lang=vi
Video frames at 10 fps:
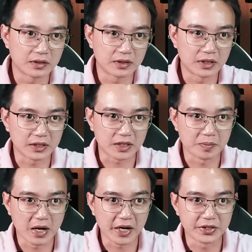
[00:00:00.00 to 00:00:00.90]
Dạ tầm
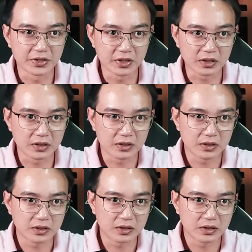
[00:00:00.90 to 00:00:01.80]
3 ngày trước
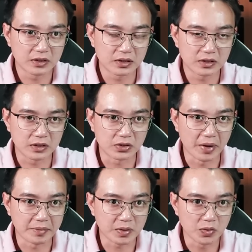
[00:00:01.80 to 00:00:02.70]
tụi
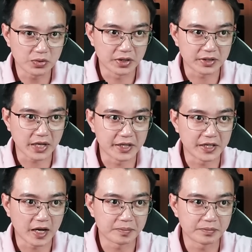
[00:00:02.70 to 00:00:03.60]
em trong lúc đưa anh Tài đi
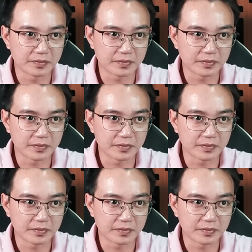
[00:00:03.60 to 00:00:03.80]
khám